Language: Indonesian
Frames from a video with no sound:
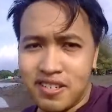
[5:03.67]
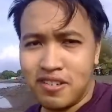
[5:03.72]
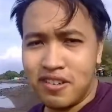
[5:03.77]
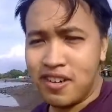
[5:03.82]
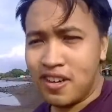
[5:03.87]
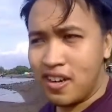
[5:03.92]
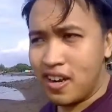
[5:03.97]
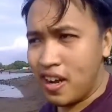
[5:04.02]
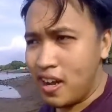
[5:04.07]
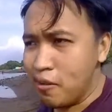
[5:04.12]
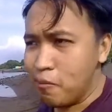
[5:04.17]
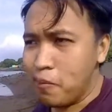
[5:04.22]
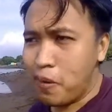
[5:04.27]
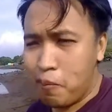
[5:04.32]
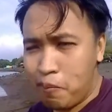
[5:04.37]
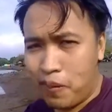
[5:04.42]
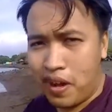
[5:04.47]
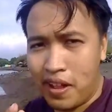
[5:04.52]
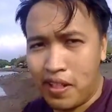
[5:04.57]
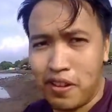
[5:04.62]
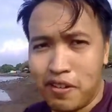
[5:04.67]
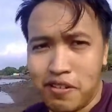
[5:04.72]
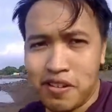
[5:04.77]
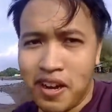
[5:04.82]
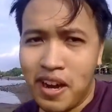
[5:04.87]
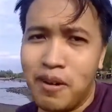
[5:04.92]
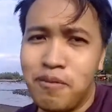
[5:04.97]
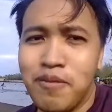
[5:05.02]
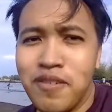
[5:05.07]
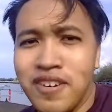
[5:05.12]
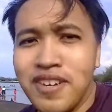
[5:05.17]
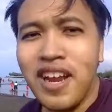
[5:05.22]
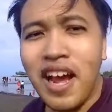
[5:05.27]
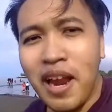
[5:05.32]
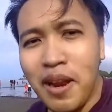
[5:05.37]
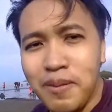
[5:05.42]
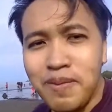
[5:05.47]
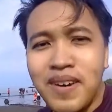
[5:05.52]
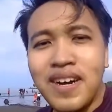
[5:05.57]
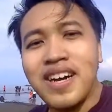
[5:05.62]
sangat membantu kamu dan
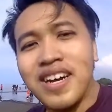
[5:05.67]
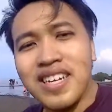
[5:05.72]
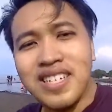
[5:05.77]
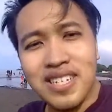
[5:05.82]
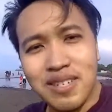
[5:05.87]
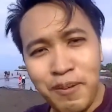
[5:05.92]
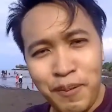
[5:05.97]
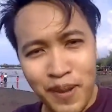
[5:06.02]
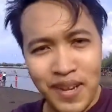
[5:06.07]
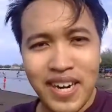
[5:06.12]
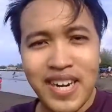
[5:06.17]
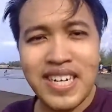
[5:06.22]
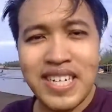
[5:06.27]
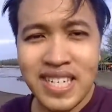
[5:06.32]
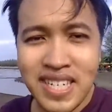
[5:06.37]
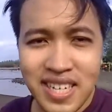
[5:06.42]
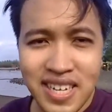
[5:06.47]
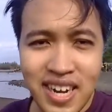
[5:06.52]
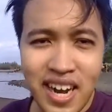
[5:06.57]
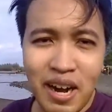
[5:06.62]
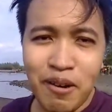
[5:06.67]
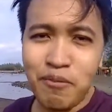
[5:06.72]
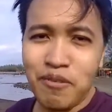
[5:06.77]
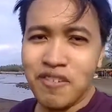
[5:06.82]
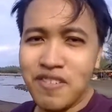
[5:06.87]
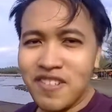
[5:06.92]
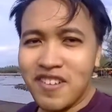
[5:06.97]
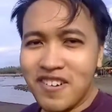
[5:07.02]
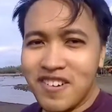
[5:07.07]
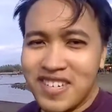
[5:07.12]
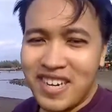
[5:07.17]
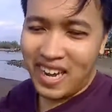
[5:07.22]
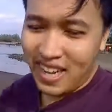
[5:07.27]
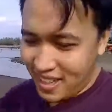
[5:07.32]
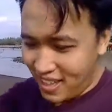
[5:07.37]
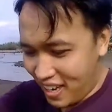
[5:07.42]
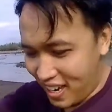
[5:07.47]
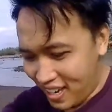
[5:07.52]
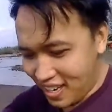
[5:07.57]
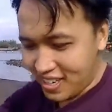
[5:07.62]
menginspirasi kamu untuk
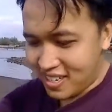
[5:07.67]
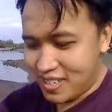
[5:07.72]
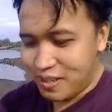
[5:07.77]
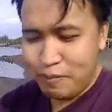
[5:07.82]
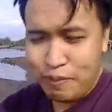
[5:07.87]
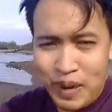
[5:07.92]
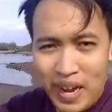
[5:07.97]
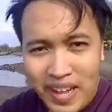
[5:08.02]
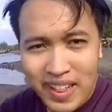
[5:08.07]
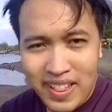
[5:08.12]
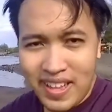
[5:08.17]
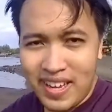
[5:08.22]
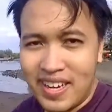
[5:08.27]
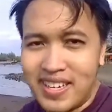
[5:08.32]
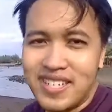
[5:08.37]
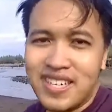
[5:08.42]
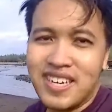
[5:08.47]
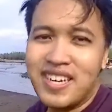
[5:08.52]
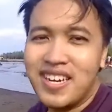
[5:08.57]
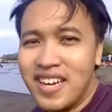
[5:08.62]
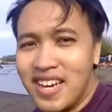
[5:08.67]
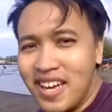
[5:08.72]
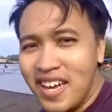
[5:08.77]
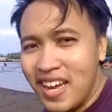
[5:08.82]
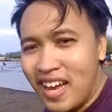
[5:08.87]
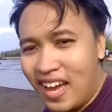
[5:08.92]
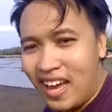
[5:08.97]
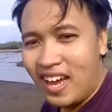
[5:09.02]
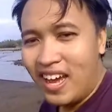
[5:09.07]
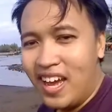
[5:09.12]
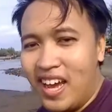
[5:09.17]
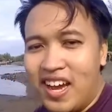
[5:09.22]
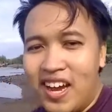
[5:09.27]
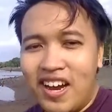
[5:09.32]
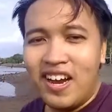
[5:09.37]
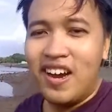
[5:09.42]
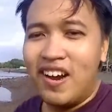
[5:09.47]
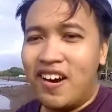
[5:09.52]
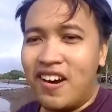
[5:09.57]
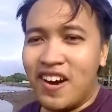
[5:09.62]
datang ke pantai sini.
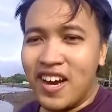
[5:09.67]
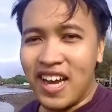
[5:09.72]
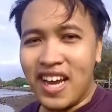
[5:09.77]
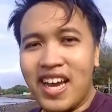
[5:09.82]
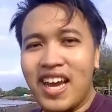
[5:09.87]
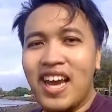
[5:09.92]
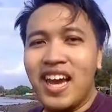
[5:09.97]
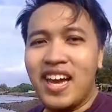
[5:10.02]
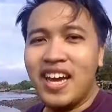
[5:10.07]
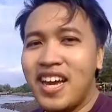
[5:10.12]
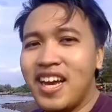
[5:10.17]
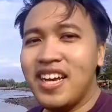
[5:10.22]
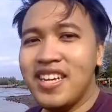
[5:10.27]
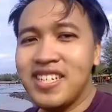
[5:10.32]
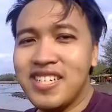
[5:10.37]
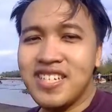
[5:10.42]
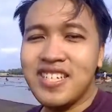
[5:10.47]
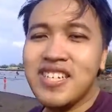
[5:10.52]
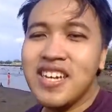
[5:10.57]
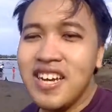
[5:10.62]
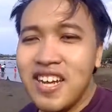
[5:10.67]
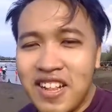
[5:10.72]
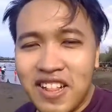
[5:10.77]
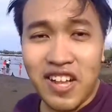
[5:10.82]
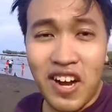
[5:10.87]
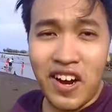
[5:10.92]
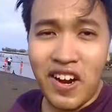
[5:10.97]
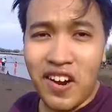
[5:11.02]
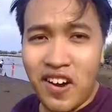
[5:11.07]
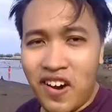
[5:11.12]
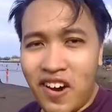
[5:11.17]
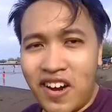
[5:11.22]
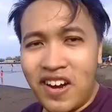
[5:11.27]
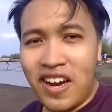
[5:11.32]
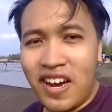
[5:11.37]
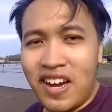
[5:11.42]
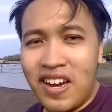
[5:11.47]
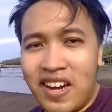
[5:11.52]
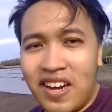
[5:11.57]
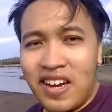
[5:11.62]
Oke guys, tolong
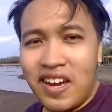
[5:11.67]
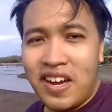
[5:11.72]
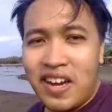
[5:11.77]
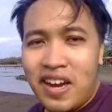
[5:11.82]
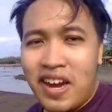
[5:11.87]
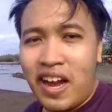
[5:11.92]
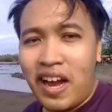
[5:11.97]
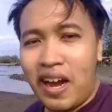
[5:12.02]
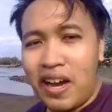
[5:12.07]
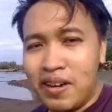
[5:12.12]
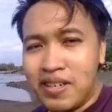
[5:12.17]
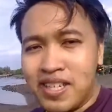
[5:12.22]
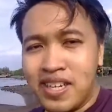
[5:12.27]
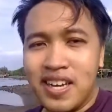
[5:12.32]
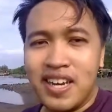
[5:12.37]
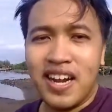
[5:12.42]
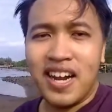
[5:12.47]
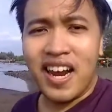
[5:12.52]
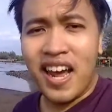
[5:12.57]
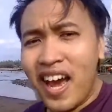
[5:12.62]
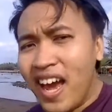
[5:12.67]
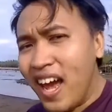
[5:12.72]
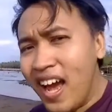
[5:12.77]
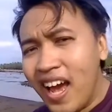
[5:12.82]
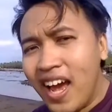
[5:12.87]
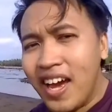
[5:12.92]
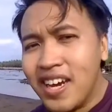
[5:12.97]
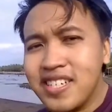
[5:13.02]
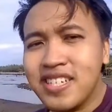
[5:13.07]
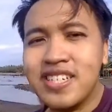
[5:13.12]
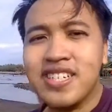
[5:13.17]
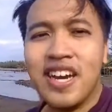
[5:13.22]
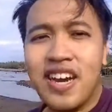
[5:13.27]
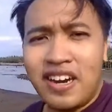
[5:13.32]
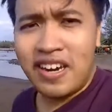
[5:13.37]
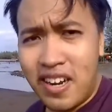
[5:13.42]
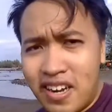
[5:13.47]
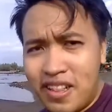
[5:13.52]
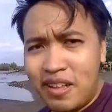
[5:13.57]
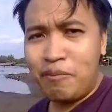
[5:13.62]
kasih like, share
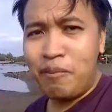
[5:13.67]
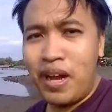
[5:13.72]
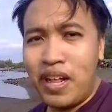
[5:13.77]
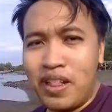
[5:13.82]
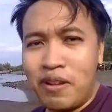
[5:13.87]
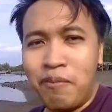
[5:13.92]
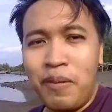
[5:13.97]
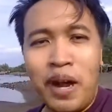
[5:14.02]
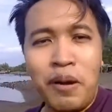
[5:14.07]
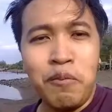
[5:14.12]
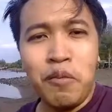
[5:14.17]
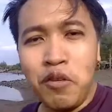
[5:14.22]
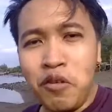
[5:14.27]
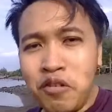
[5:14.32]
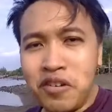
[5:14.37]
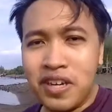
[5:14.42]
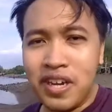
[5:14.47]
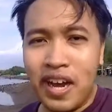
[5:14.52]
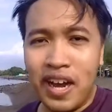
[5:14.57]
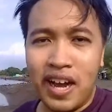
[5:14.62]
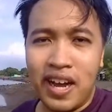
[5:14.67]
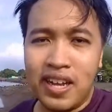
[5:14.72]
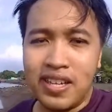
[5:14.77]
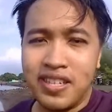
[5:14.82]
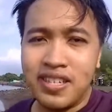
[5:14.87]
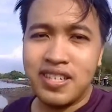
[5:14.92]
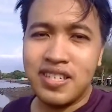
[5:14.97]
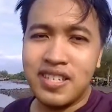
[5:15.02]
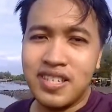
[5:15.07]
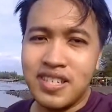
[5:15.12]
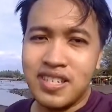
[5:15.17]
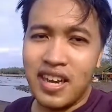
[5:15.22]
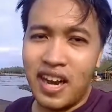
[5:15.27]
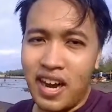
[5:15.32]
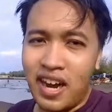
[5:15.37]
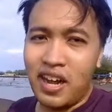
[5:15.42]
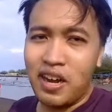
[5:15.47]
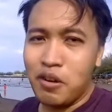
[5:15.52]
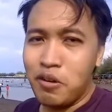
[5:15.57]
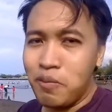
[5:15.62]
ke teman-temanmu dan
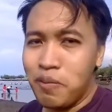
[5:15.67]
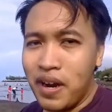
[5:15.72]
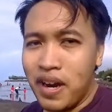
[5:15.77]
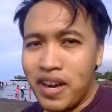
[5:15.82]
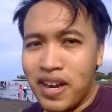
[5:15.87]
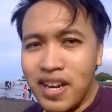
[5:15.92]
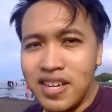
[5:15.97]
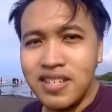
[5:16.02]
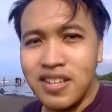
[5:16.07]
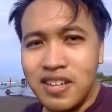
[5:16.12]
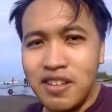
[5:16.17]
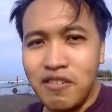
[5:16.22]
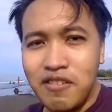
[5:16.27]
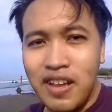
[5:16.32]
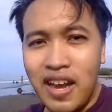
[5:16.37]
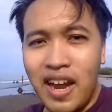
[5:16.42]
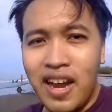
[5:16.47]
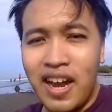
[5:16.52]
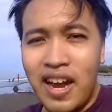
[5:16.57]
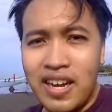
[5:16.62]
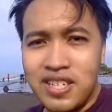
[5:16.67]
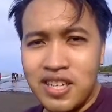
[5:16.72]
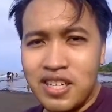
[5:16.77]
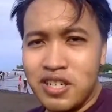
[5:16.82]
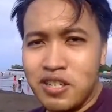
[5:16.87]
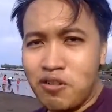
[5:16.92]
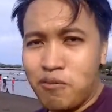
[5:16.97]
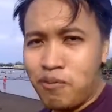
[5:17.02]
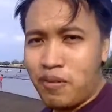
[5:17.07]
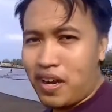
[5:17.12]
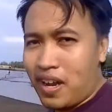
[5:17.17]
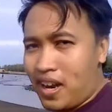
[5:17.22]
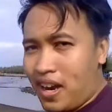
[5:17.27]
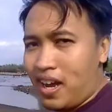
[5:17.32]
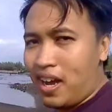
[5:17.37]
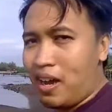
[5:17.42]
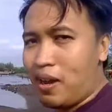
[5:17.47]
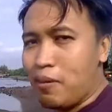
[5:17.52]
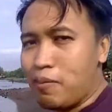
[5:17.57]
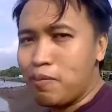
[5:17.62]
jangan lupa guys tentunya kasih
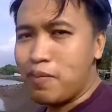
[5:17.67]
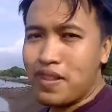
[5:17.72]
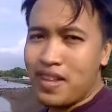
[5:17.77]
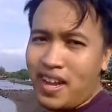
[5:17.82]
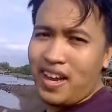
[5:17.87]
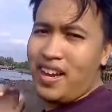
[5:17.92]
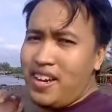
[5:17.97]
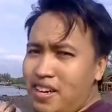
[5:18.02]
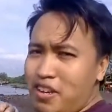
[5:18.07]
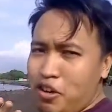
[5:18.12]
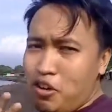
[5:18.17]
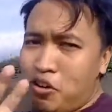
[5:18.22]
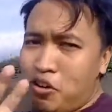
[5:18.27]
subscribe. Thank